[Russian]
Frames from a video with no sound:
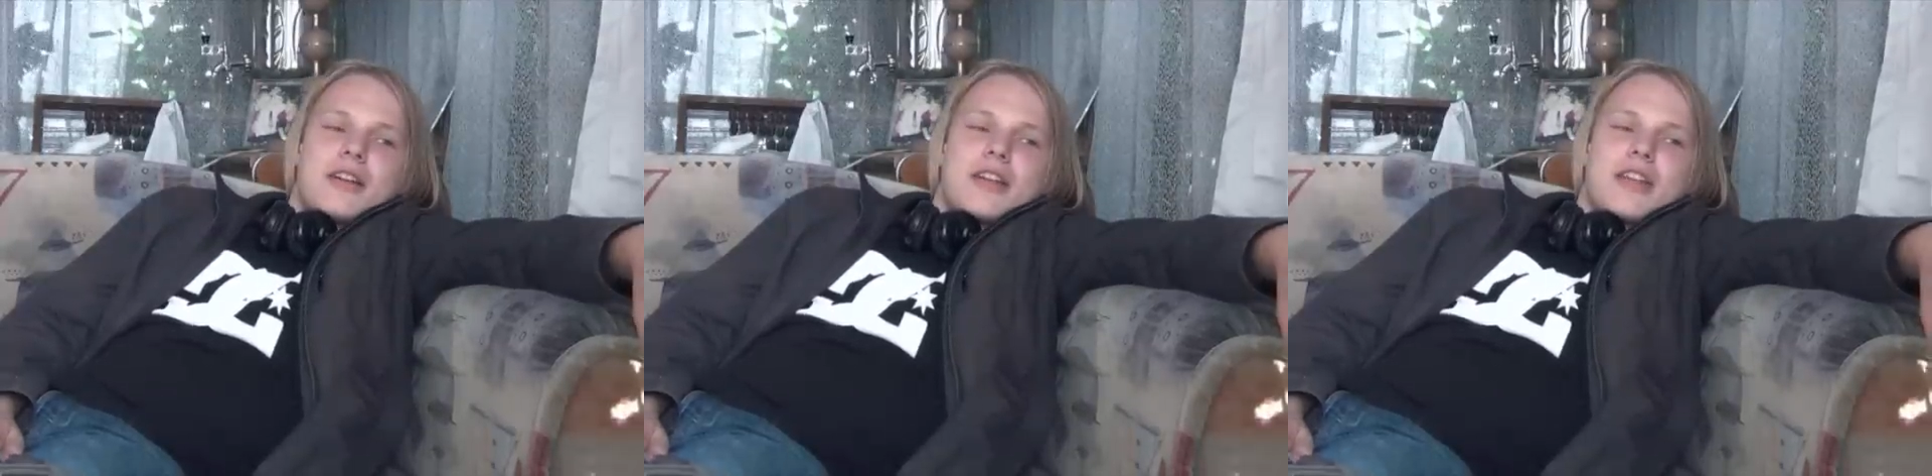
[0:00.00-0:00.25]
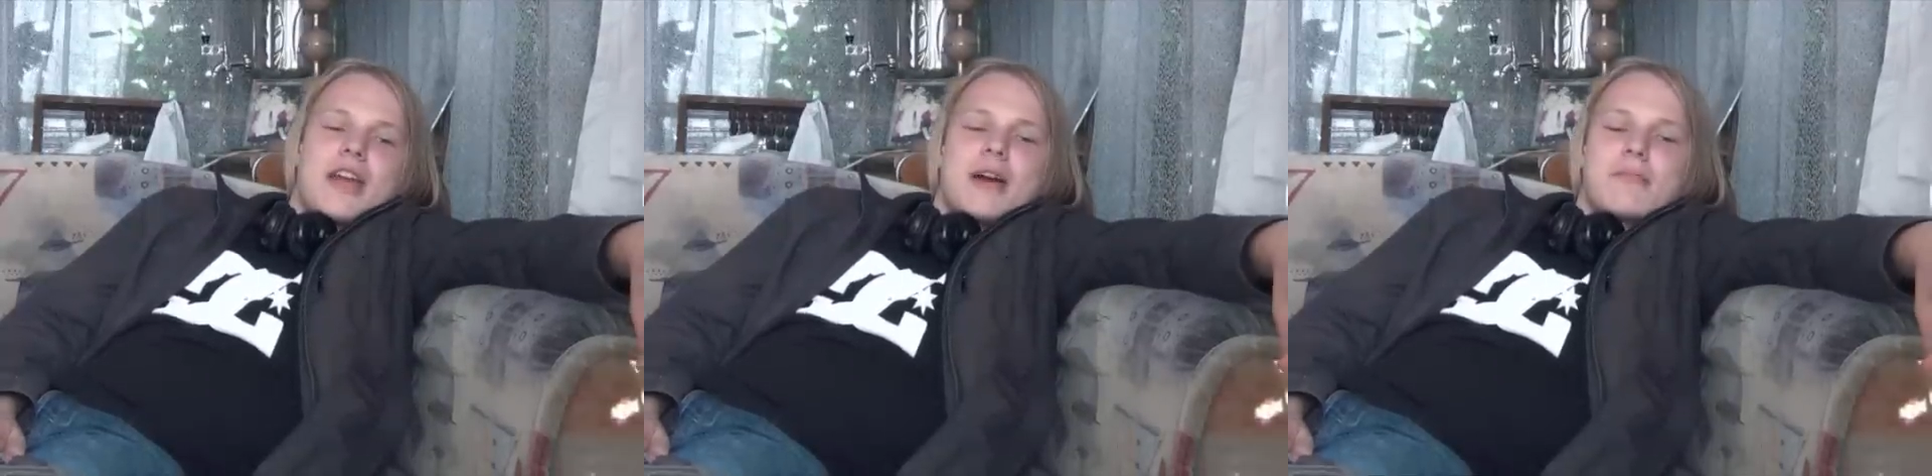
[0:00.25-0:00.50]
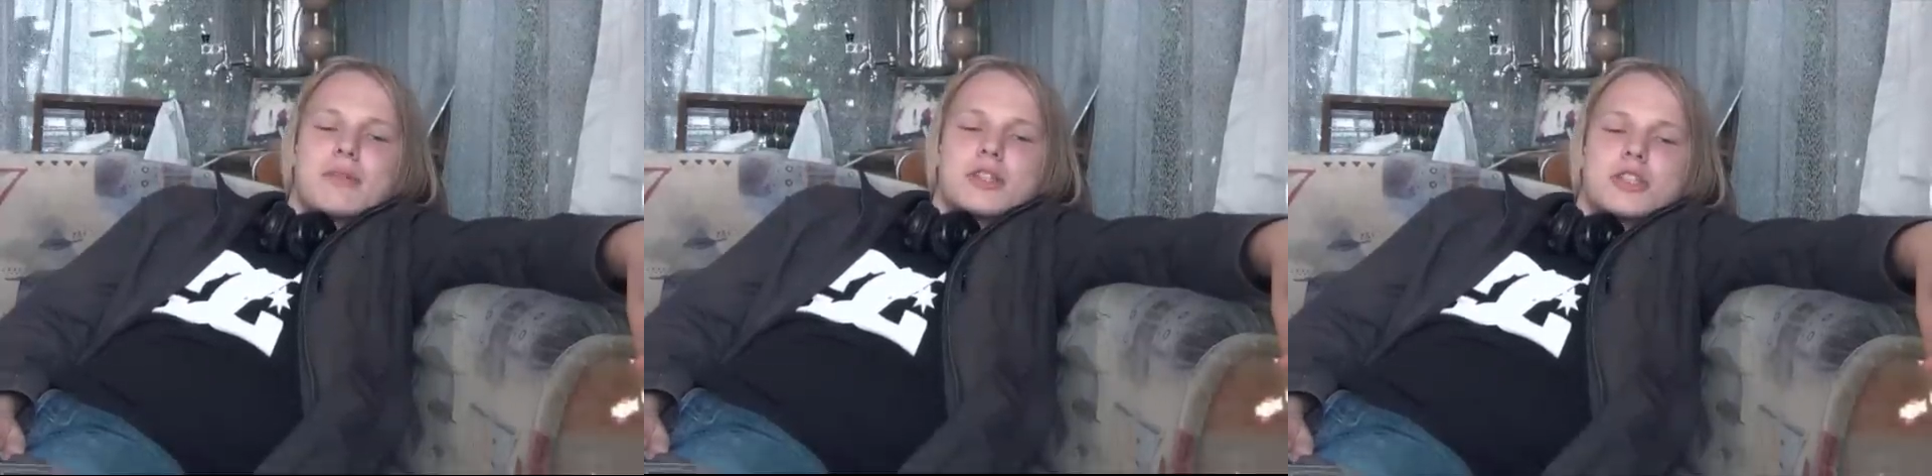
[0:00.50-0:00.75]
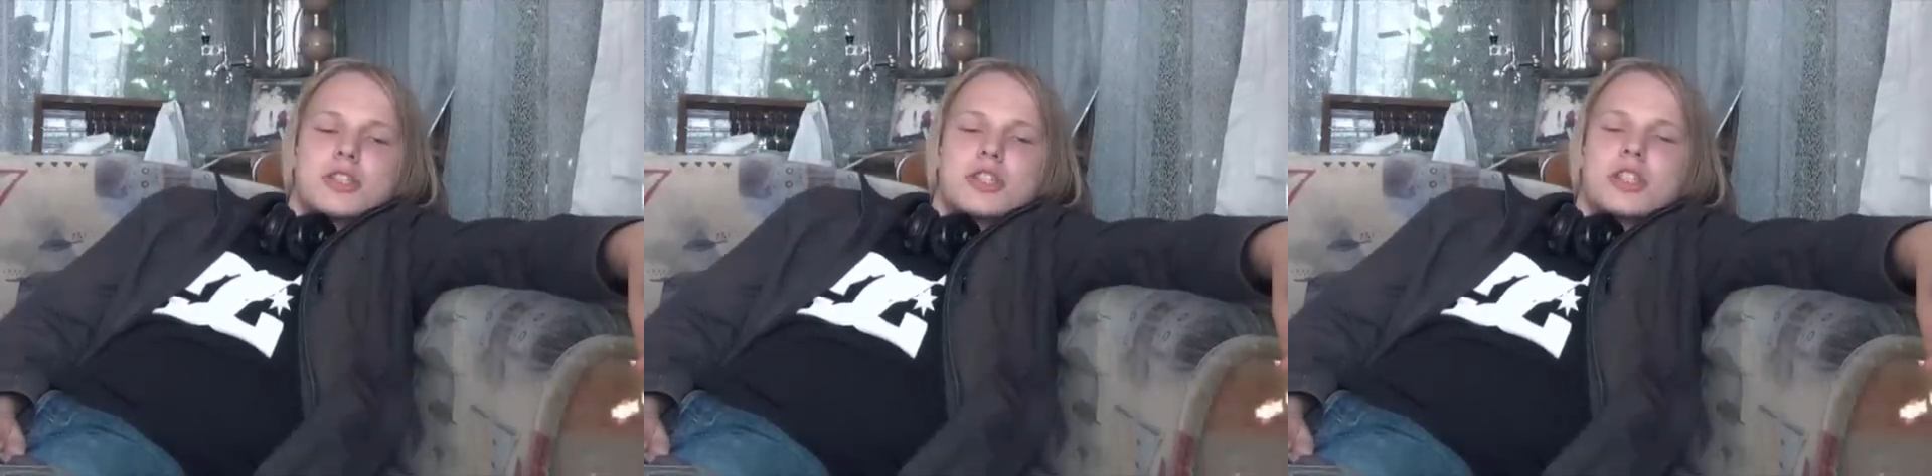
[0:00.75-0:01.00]

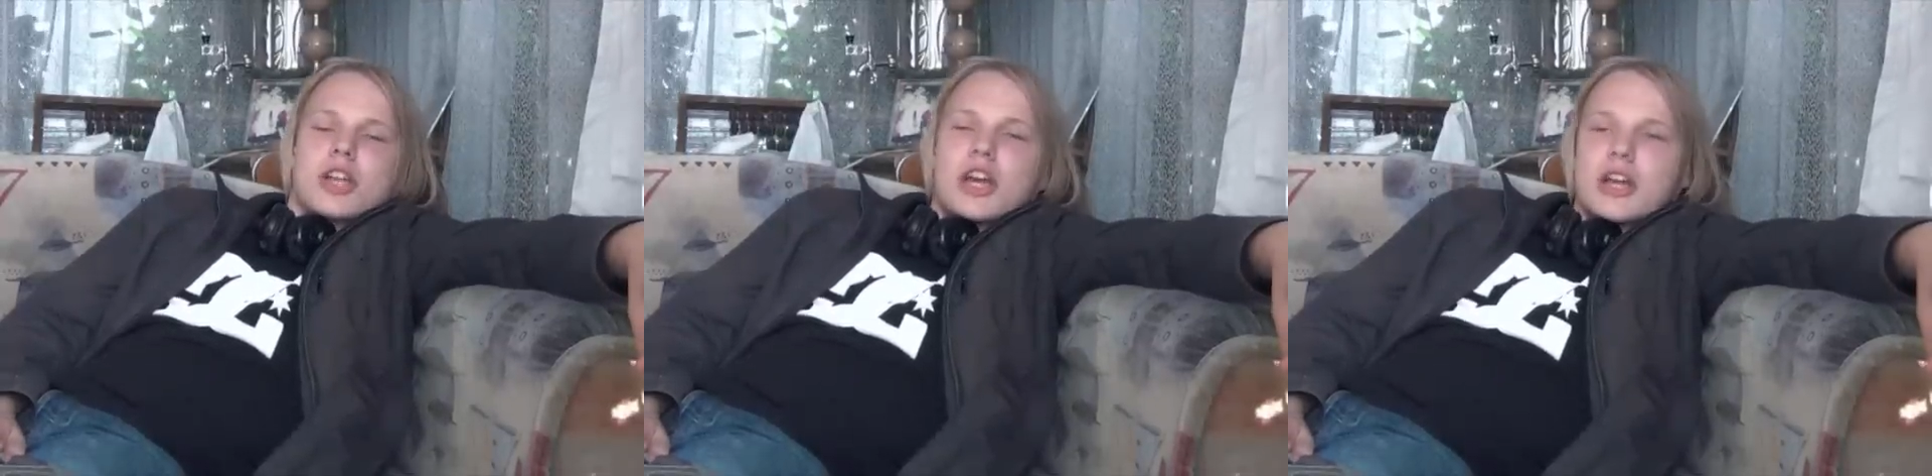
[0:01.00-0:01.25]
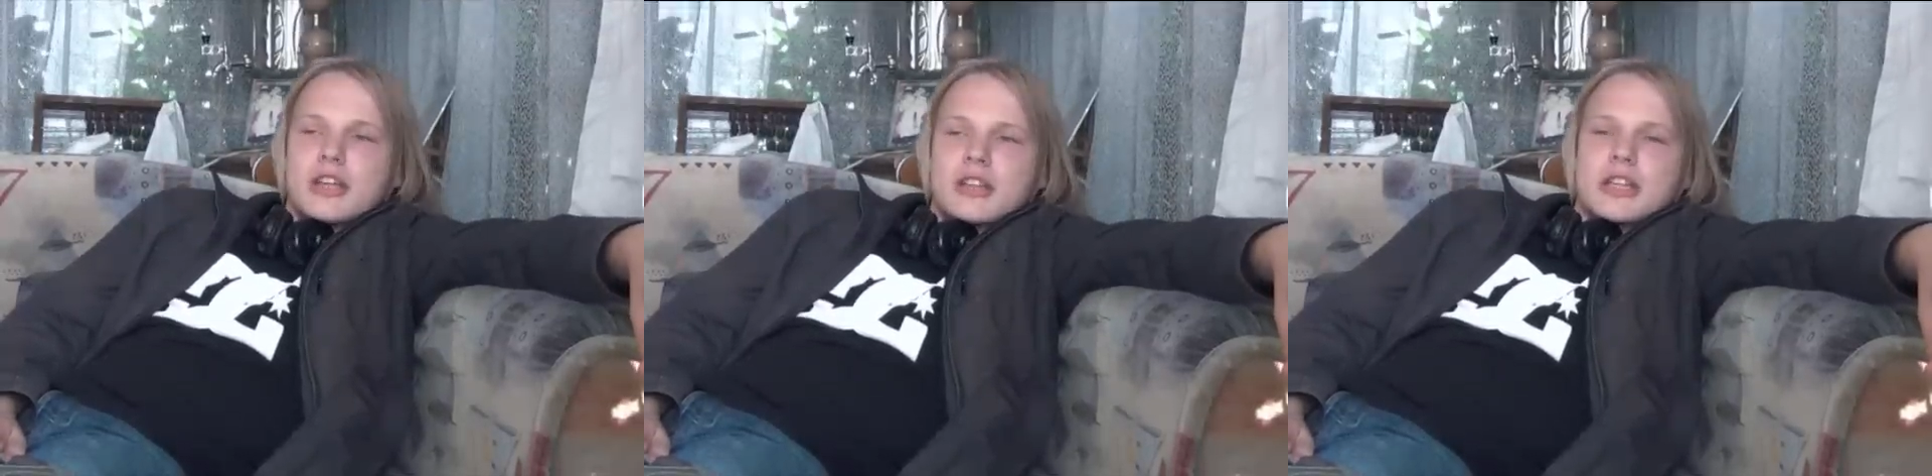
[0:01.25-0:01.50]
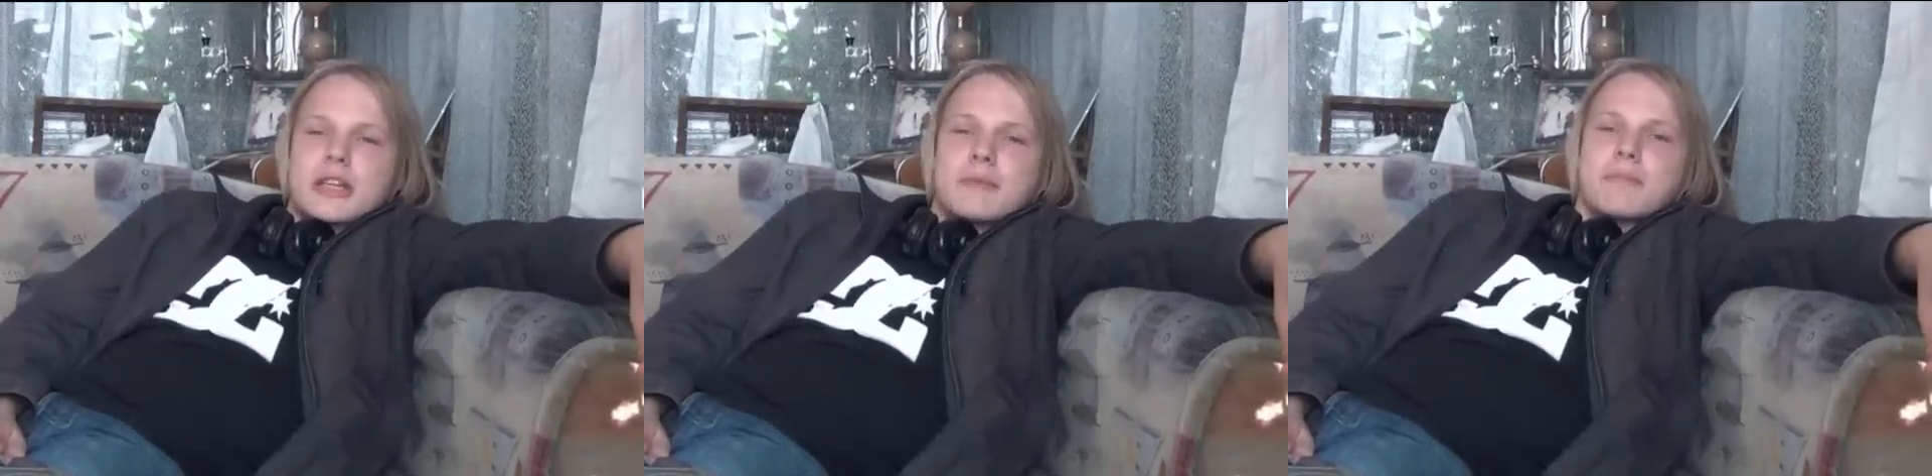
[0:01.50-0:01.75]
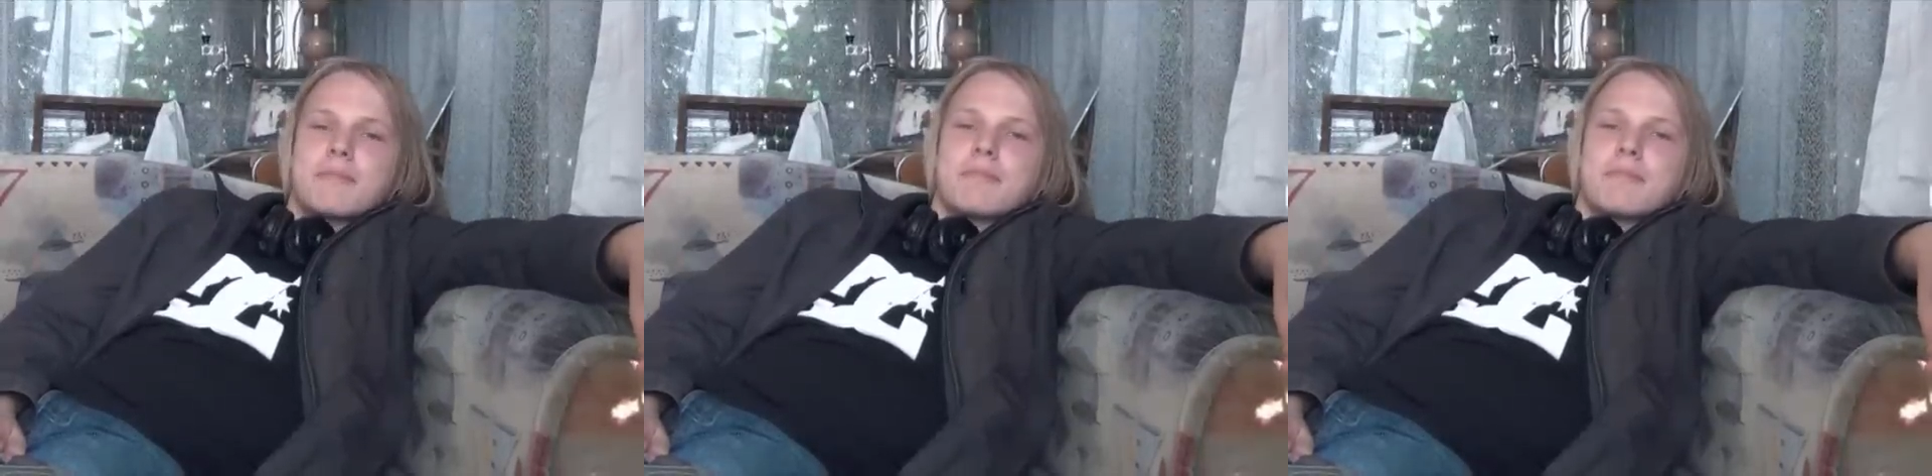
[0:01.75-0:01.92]
необычайные